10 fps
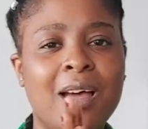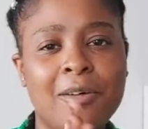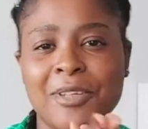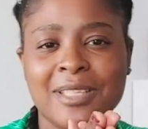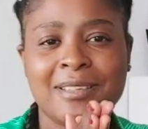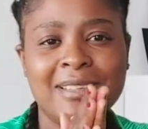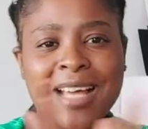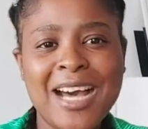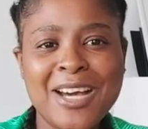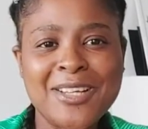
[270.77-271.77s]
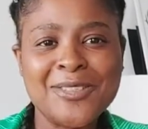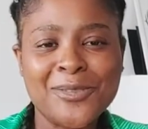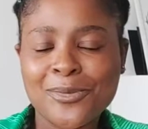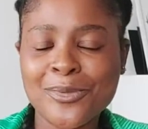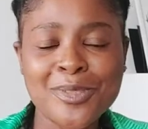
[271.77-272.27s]
En fait là,
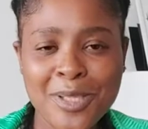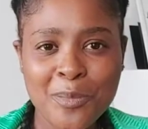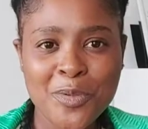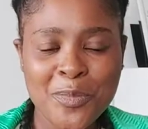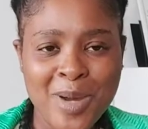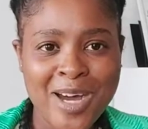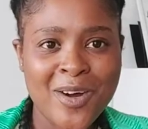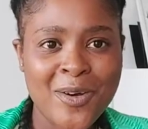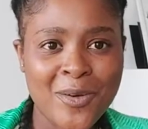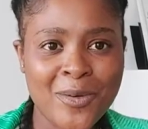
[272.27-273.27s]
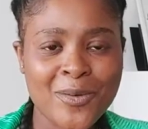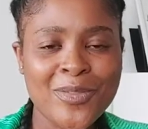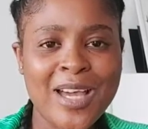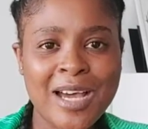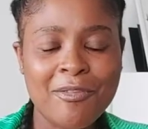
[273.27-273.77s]
tout simplement,
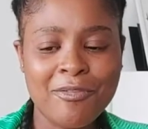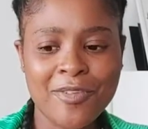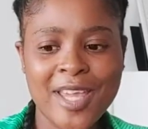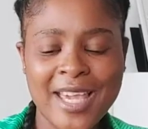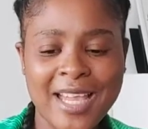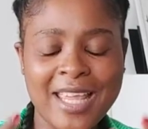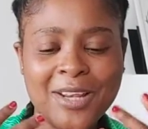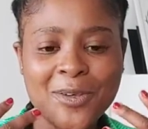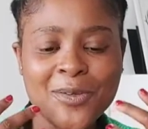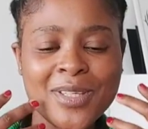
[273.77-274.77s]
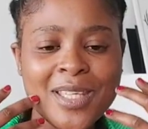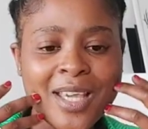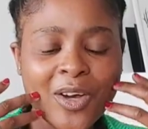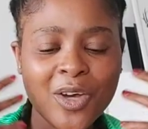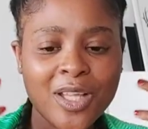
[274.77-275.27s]
on a affaire à quelqu'un qui
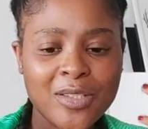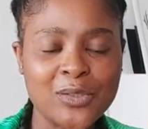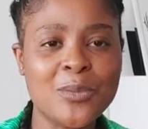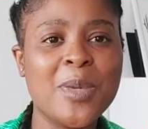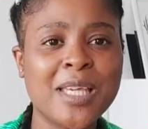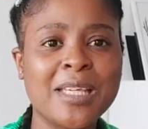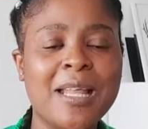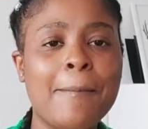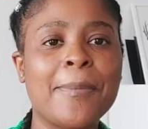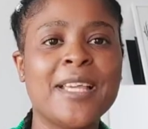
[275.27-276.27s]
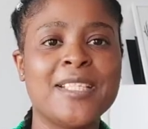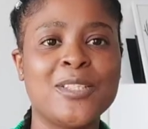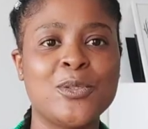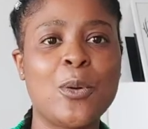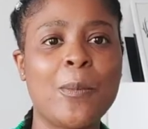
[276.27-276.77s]
est en train de se mettre la
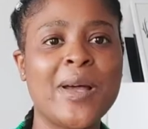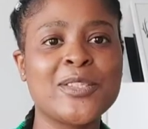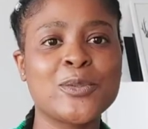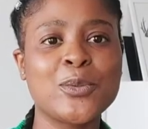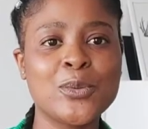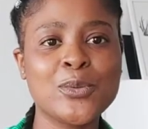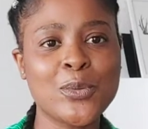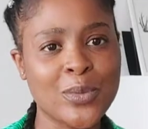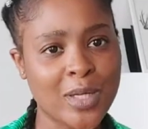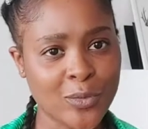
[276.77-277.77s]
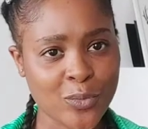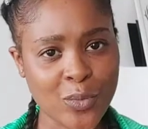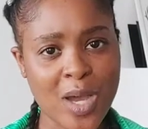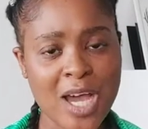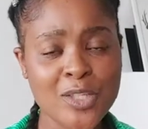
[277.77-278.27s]
pression parce que son
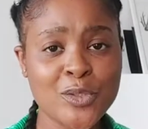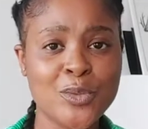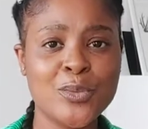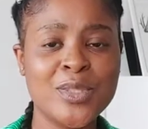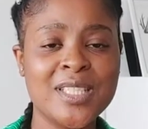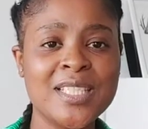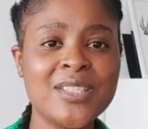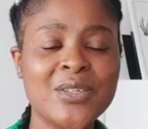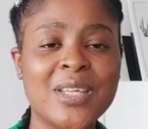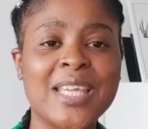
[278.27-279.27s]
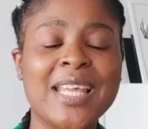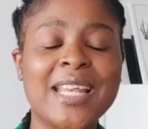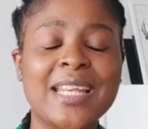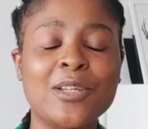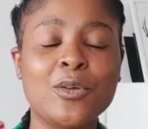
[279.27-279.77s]
entourage lui dit ce
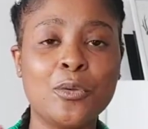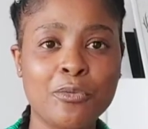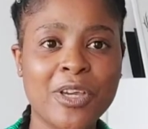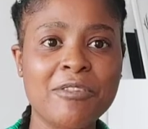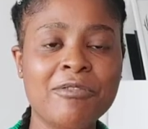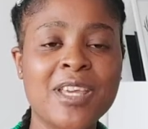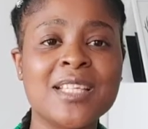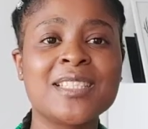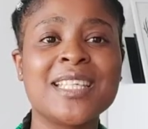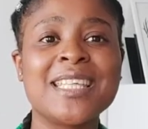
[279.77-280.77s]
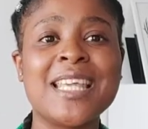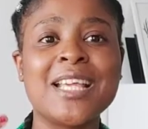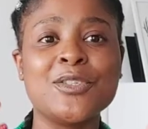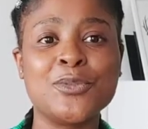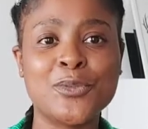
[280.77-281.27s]
qu'elle devrait faire, ce qui
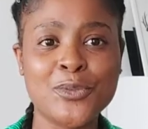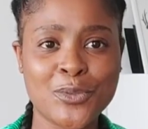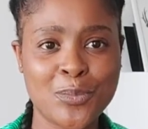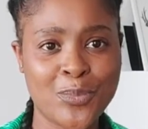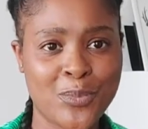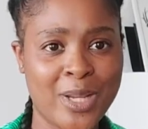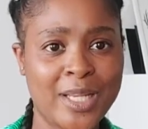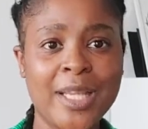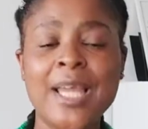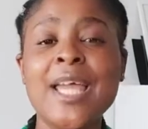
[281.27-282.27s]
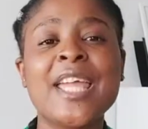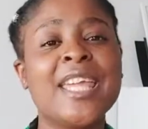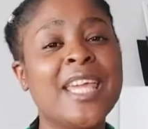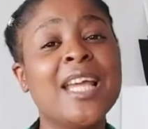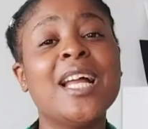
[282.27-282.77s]
est juste pour elle.
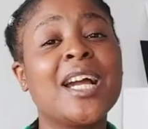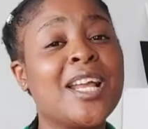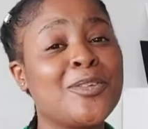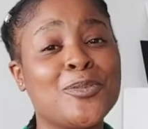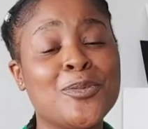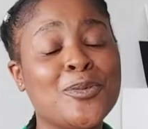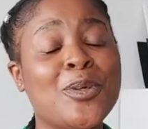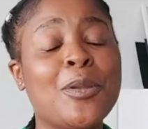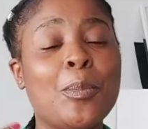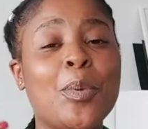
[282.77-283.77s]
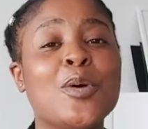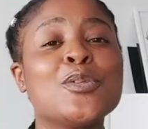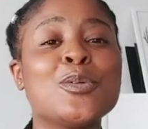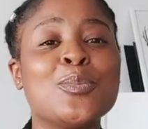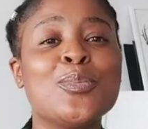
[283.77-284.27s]
Et elle, en quelque sorte, elle ne
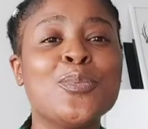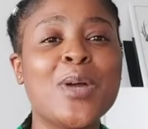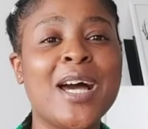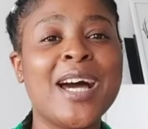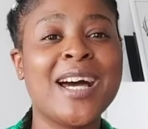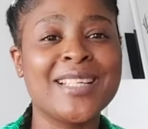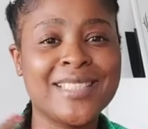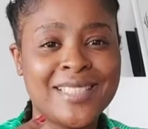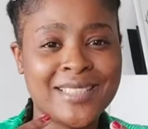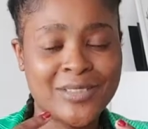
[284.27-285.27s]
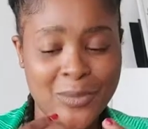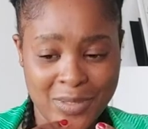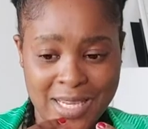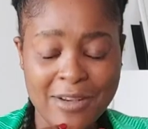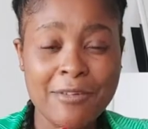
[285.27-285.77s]
pense plus à ce
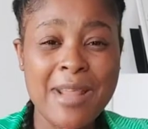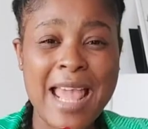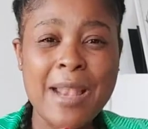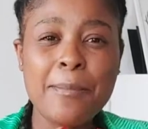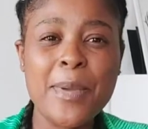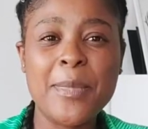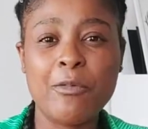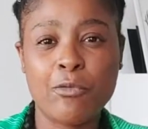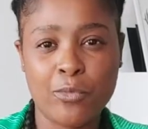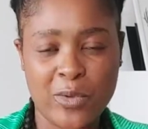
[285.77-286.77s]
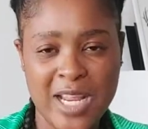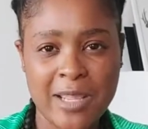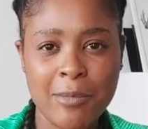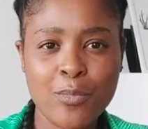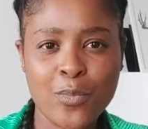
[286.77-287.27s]
qu'elle elle-même
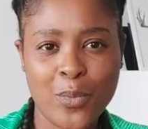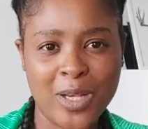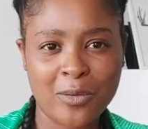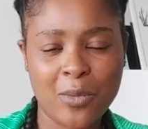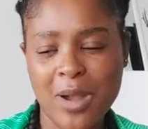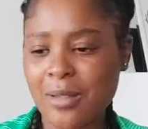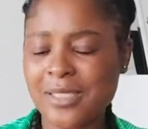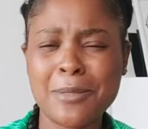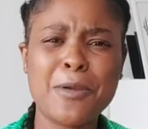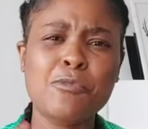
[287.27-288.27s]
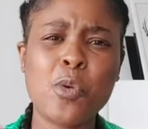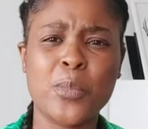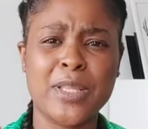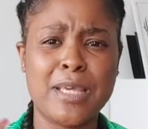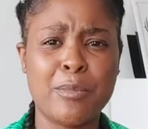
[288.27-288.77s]
voulait pour elle. Quoi. Je ne sais pas, vous
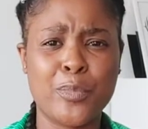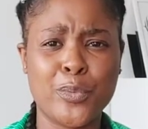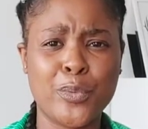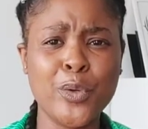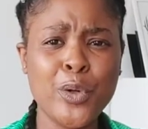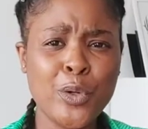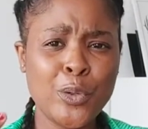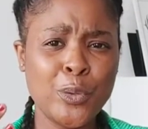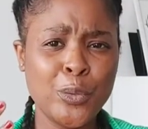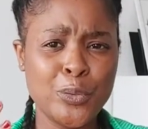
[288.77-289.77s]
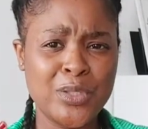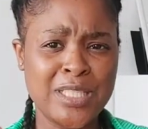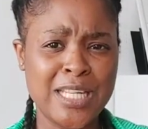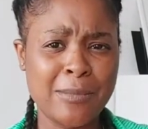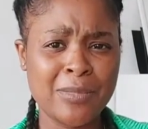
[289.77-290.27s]
comprenez un peu le
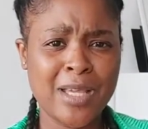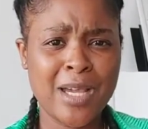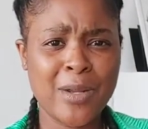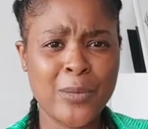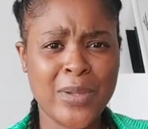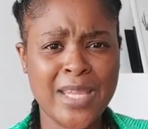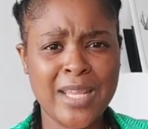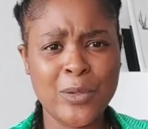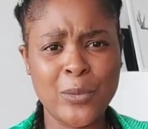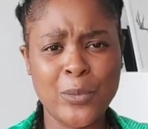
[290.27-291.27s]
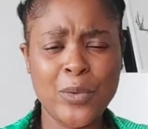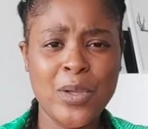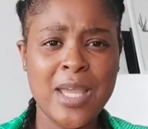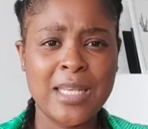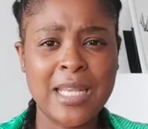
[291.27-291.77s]
dilemme dans lequel euh,
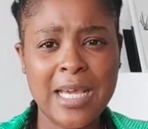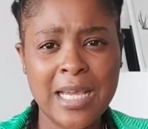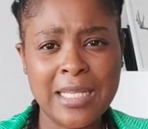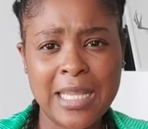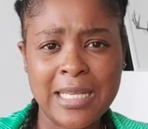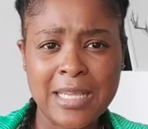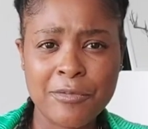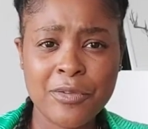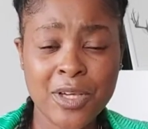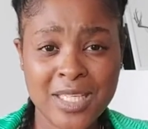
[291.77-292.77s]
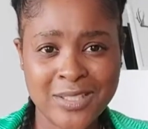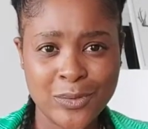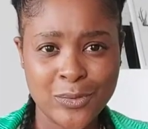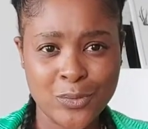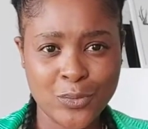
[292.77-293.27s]
la, la fille en
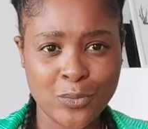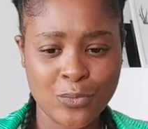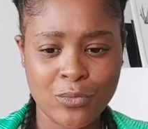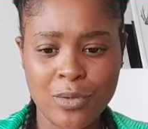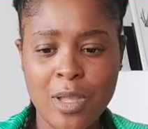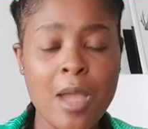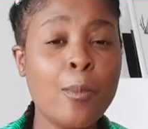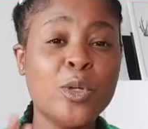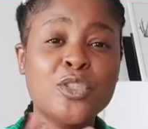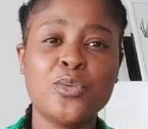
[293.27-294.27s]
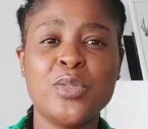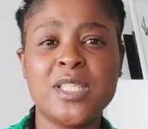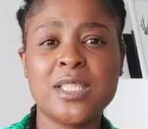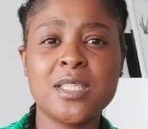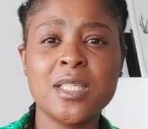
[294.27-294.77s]
question se trouve. Moi, je lui
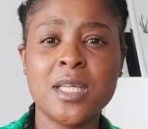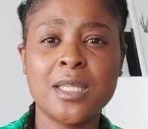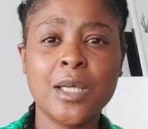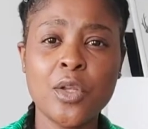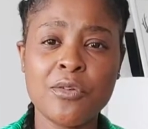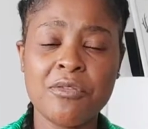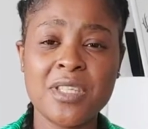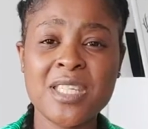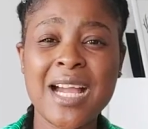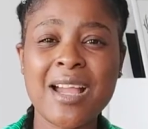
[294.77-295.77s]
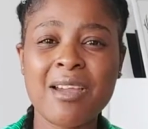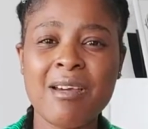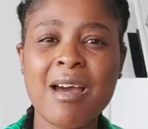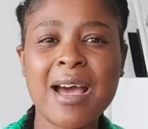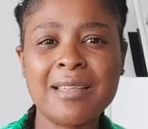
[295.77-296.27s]
ai dit, dans la vie,
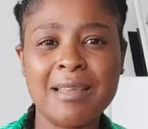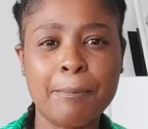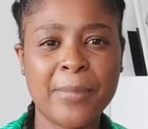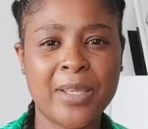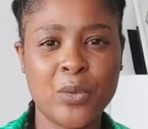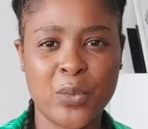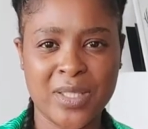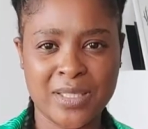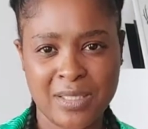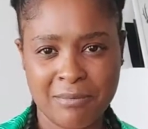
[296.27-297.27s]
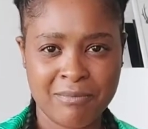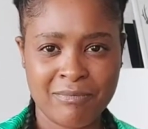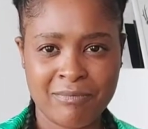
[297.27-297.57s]
chacun a des priorités.